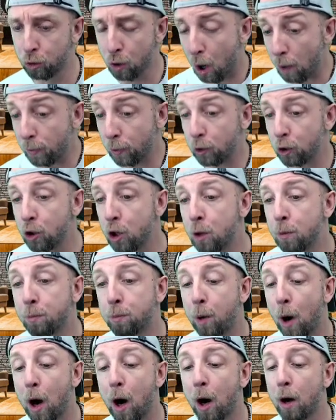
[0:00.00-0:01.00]
Non, en fait, il est
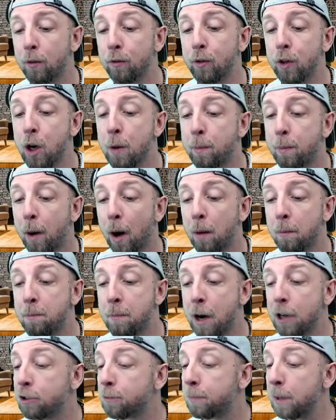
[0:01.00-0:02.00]
pas, il est pas
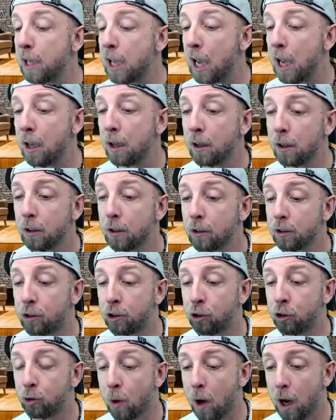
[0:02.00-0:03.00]
mal spéqué. Cette
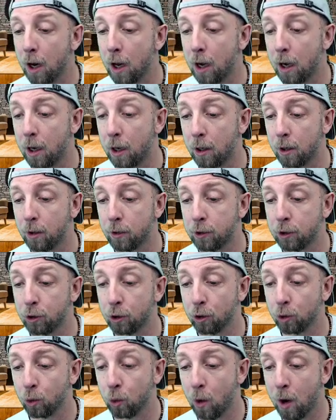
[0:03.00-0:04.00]
histoire-là,
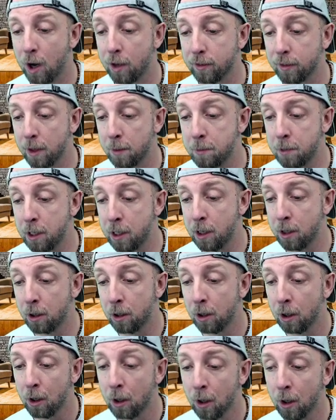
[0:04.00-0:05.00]
603, euh, 5000,
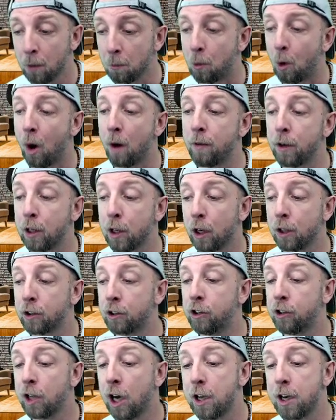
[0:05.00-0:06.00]
bon, avec un
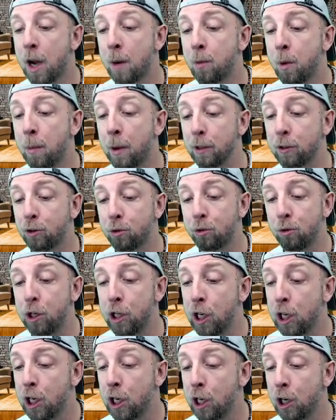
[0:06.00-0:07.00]
design un peu
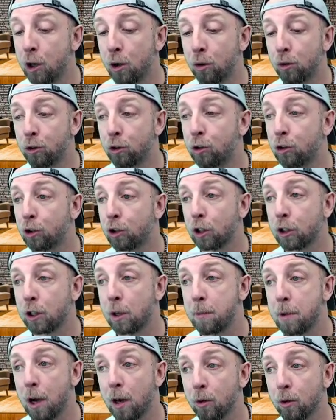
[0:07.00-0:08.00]
particulier, euh,
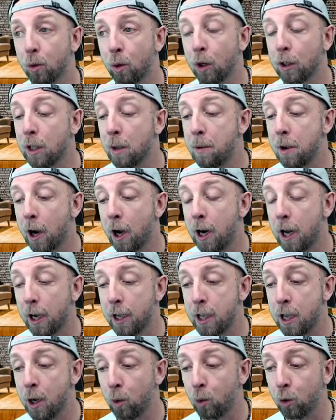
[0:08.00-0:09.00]
caméras, 3 caméras à
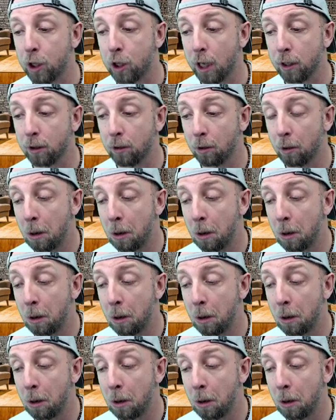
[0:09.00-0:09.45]
l'arrière ou 4.